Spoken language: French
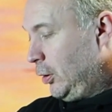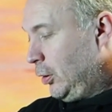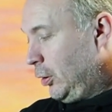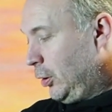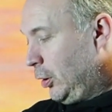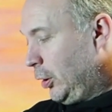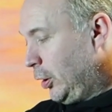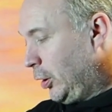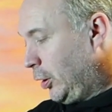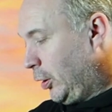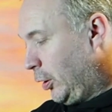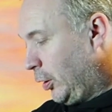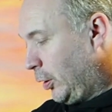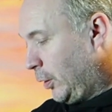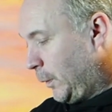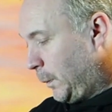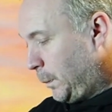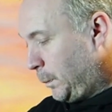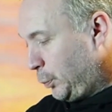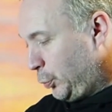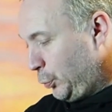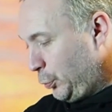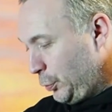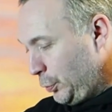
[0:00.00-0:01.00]
euh,
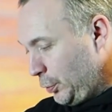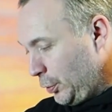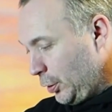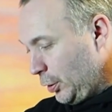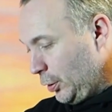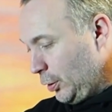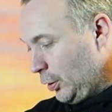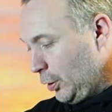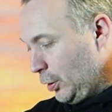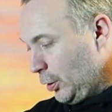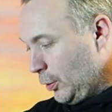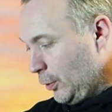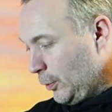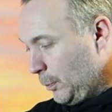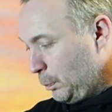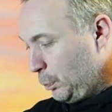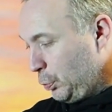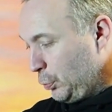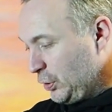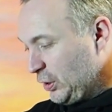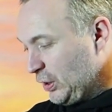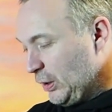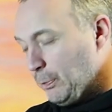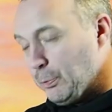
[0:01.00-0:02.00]
euh,
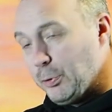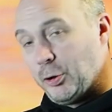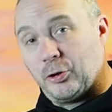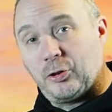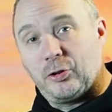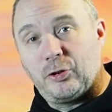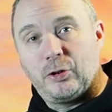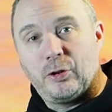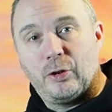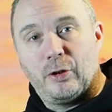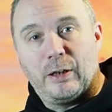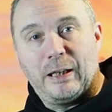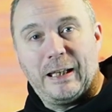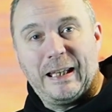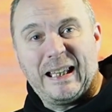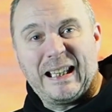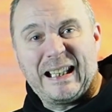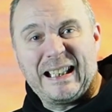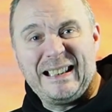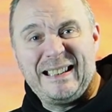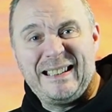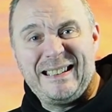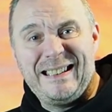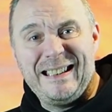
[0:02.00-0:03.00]
pour, ces bottes euh,
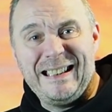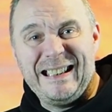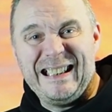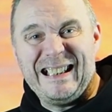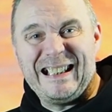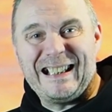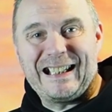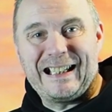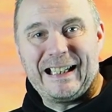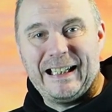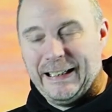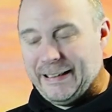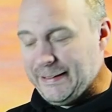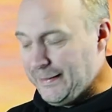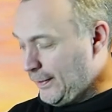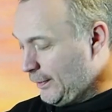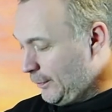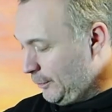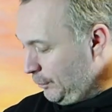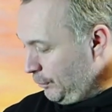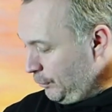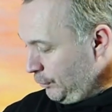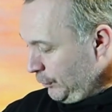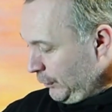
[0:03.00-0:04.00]
RST Red.
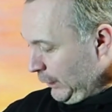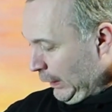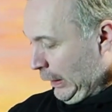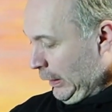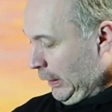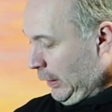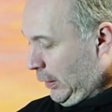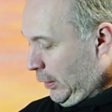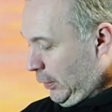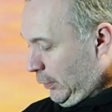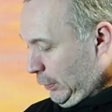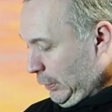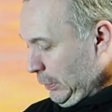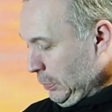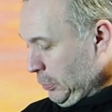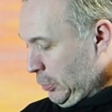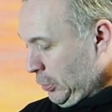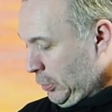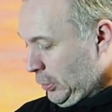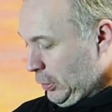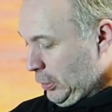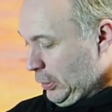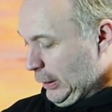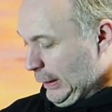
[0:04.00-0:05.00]

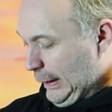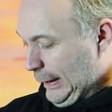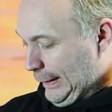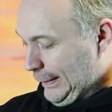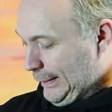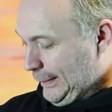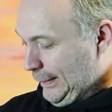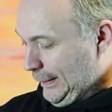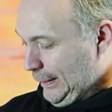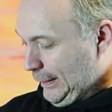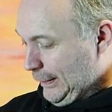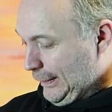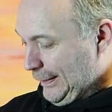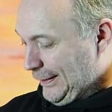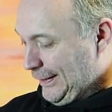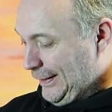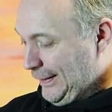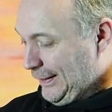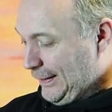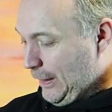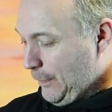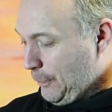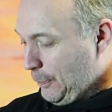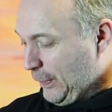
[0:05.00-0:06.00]
Vraiment assez, assez
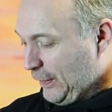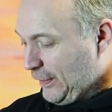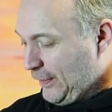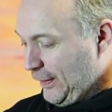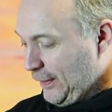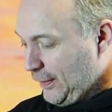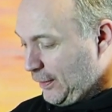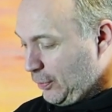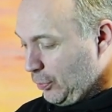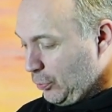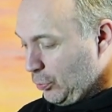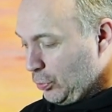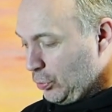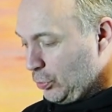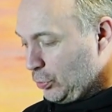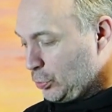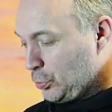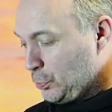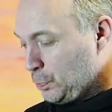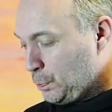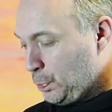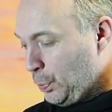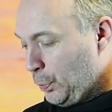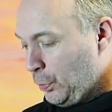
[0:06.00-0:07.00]
sympathique.
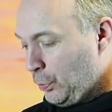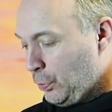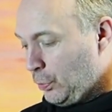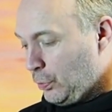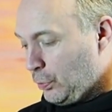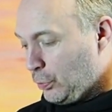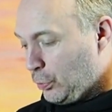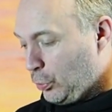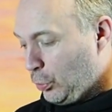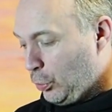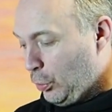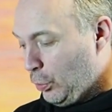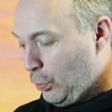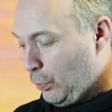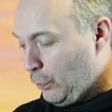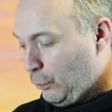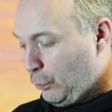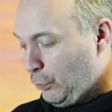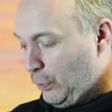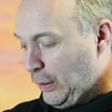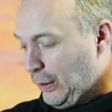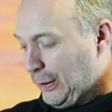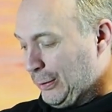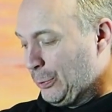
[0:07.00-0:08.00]
je peux que
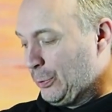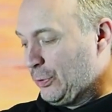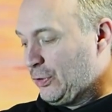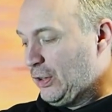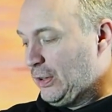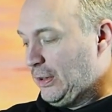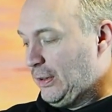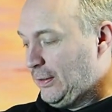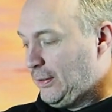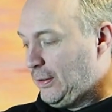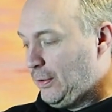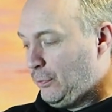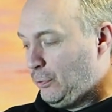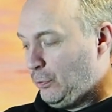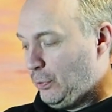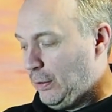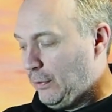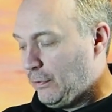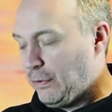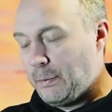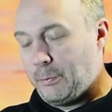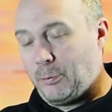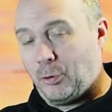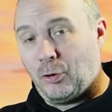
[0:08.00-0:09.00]
vous les conseiller si vous voulez
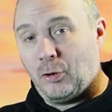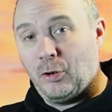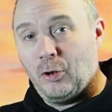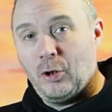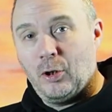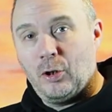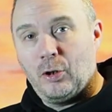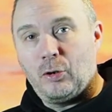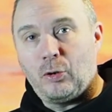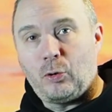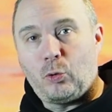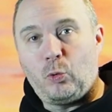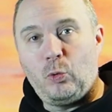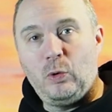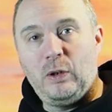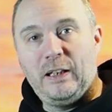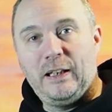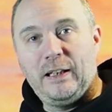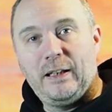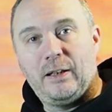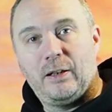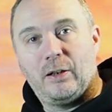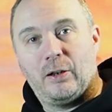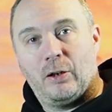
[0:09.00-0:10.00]
vraiment
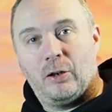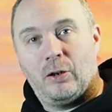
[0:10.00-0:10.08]
rouler